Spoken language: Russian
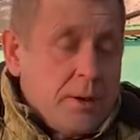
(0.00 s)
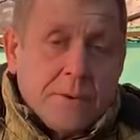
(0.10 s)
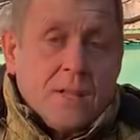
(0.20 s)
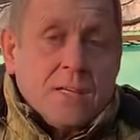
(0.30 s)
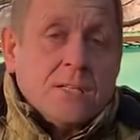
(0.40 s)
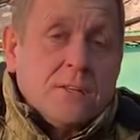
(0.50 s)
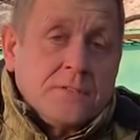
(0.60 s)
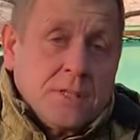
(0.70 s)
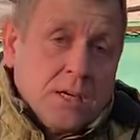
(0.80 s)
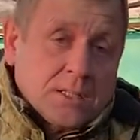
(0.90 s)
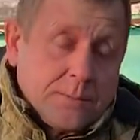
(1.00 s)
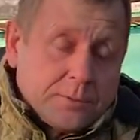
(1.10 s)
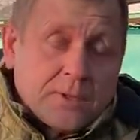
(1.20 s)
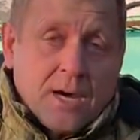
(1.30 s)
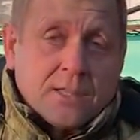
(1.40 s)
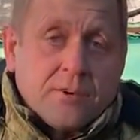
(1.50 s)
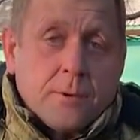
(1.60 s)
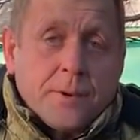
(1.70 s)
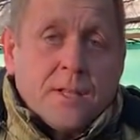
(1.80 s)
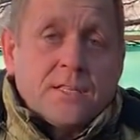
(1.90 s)
Я пригласил всех депутатов,
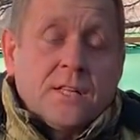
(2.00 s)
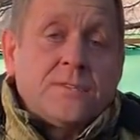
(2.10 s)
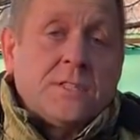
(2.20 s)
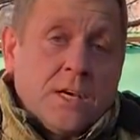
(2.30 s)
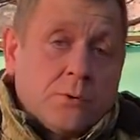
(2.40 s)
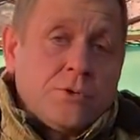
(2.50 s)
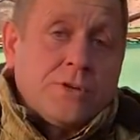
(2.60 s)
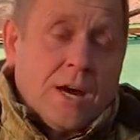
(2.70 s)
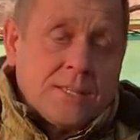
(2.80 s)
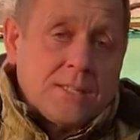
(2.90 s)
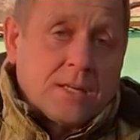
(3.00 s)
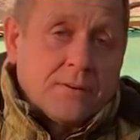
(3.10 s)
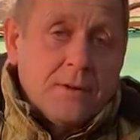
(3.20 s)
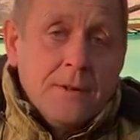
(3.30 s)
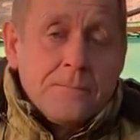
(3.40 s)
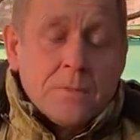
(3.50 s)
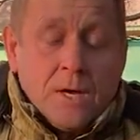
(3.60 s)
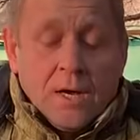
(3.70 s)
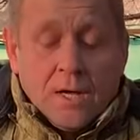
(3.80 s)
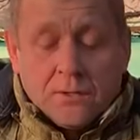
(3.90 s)
я пригласил всех участников
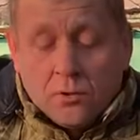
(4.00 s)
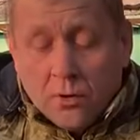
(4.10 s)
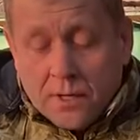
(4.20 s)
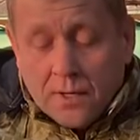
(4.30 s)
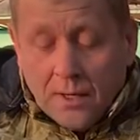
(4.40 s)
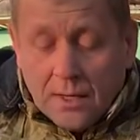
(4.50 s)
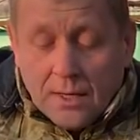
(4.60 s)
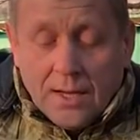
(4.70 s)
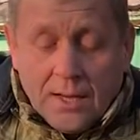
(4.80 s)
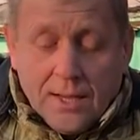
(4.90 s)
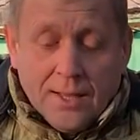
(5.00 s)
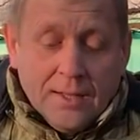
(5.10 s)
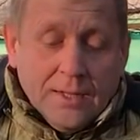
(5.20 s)
а, той а,